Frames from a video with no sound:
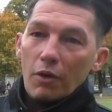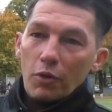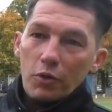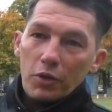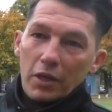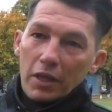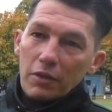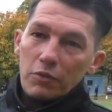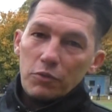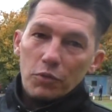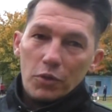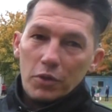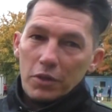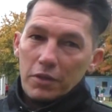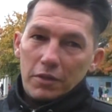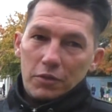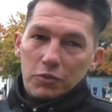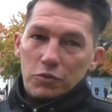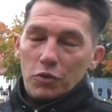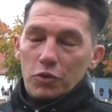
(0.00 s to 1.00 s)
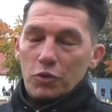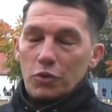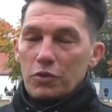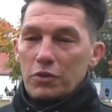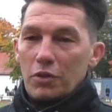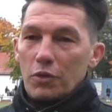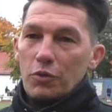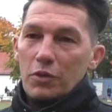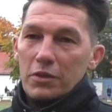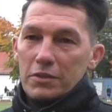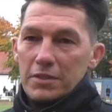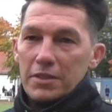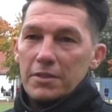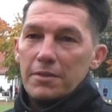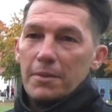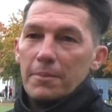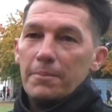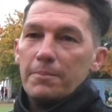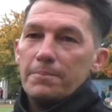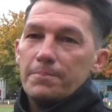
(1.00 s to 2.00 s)
auch Gegentore natürlich heute auch
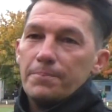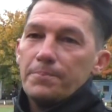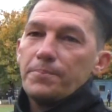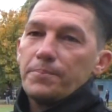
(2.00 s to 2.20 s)
kassiert haben.